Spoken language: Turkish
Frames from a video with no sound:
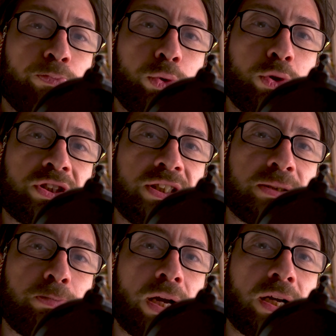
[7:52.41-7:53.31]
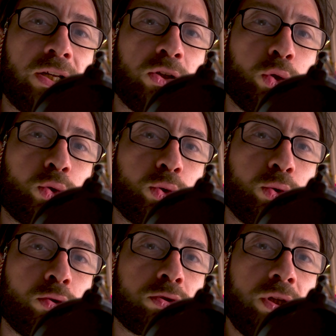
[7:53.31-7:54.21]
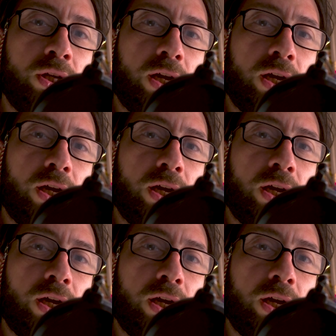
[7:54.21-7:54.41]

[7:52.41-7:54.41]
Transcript: Bunu siz bakkala götürdünüz.